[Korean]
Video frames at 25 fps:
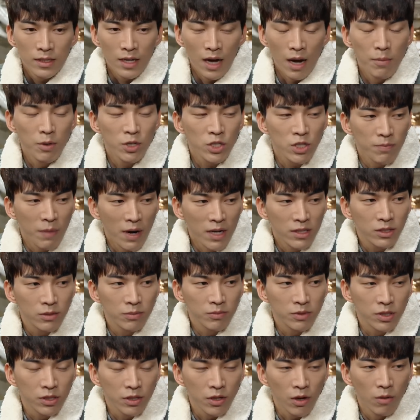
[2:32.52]
아버지
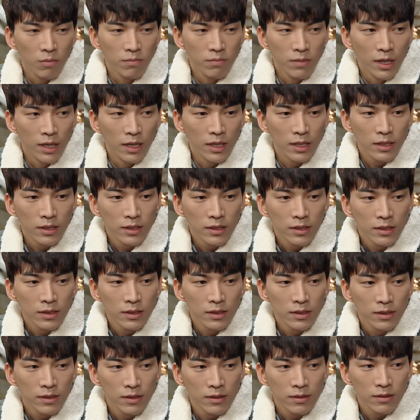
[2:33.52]
말씀 들어 엄마.
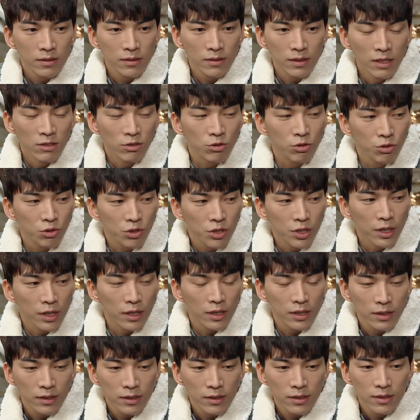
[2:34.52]
난
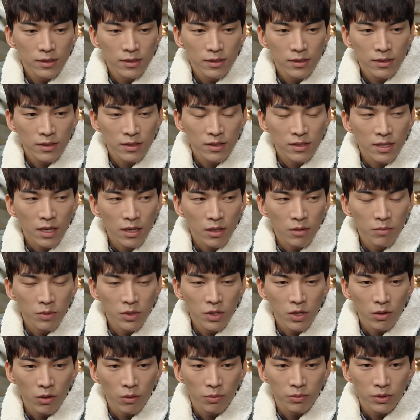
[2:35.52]
주시에 그딴 거
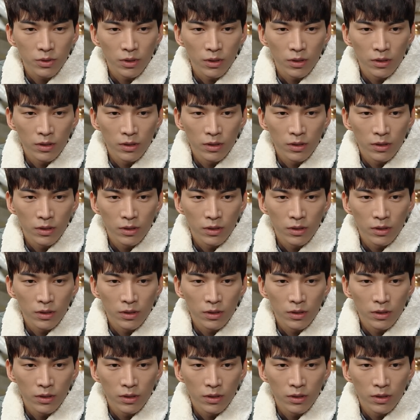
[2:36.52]
미련 없어.